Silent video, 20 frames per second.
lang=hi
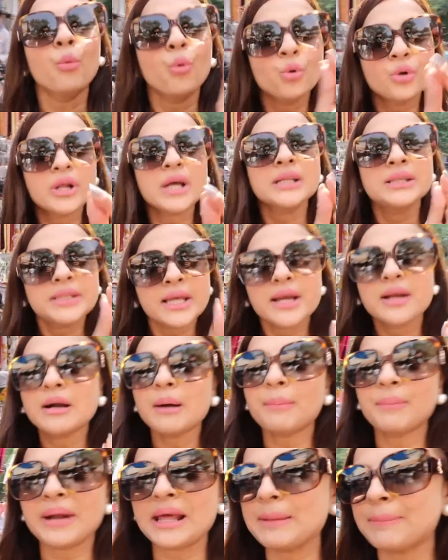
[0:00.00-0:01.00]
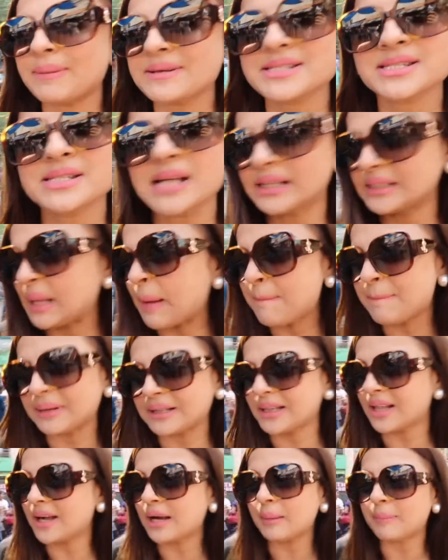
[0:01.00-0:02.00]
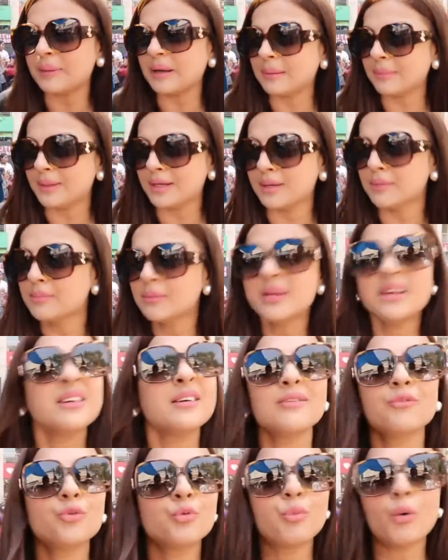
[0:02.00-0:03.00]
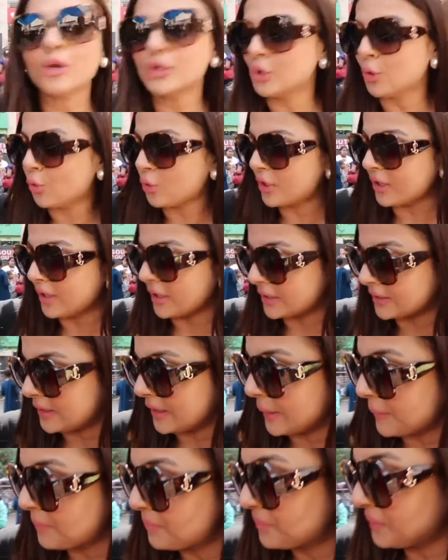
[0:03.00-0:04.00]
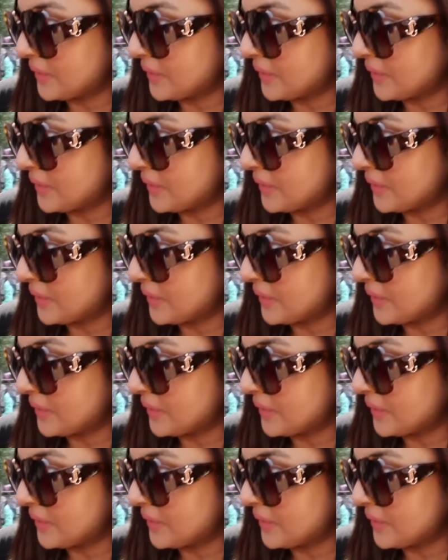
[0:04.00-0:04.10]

मोटा थिक कपड़ा ही पसंद आता है पतला कपड़े में वो बहुत लोकल लगती है